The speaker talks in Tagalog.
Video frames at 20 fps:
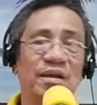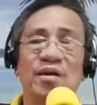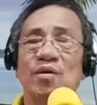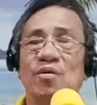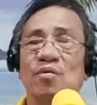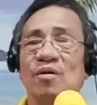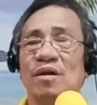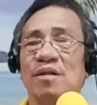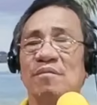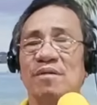
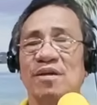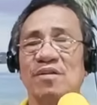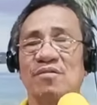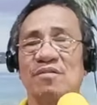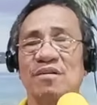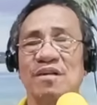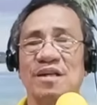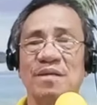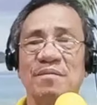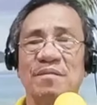Wan
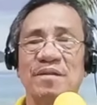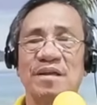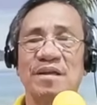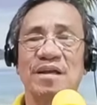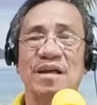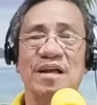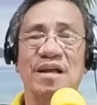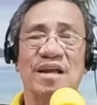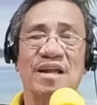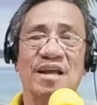manong nemi
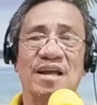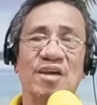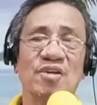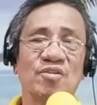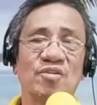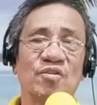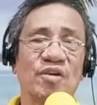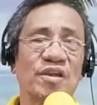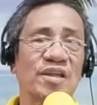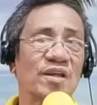kang
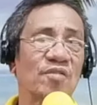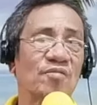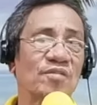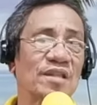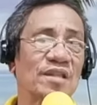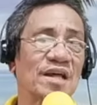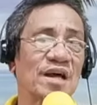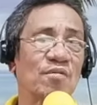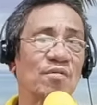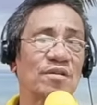kanayon ko
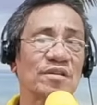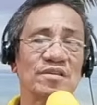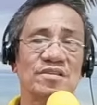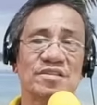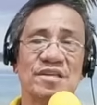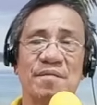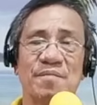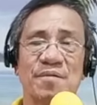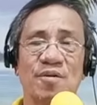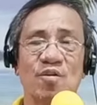indawdawat nga
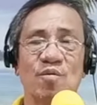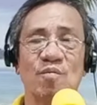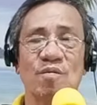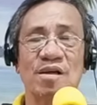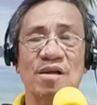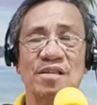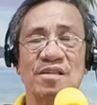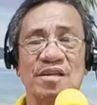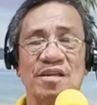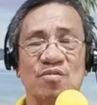sabi ko
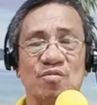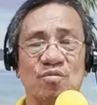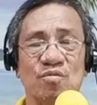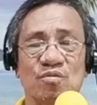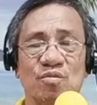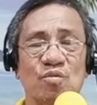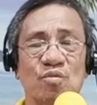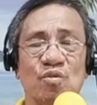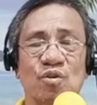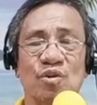matag
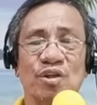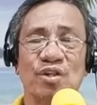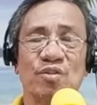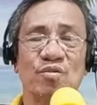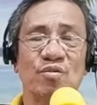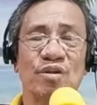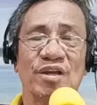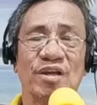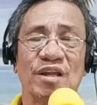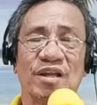tultuloy
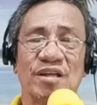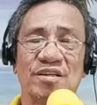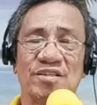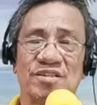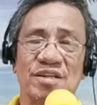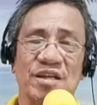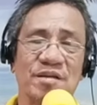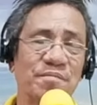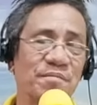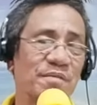dito nga
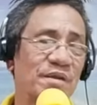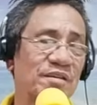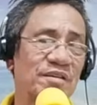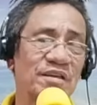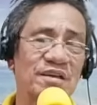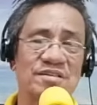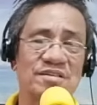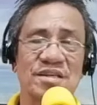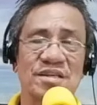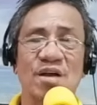ragsak mi
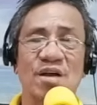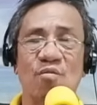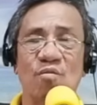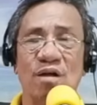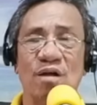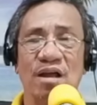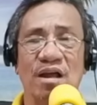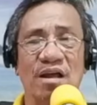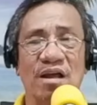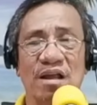ti
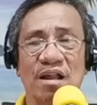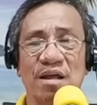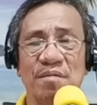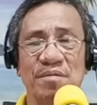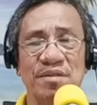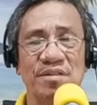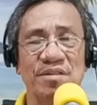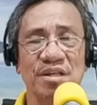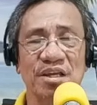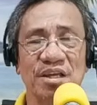asawak
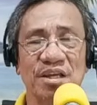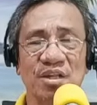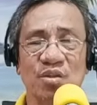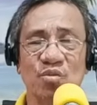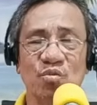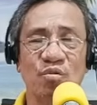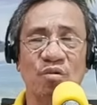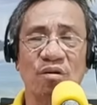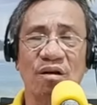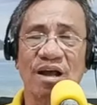agraman digdi
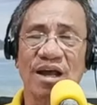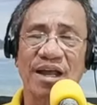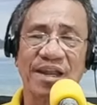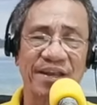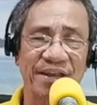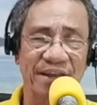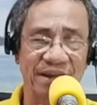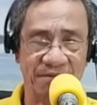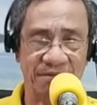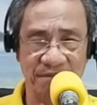duwangan
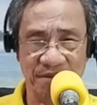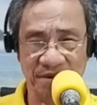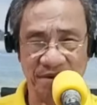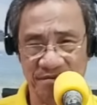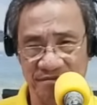nak mo.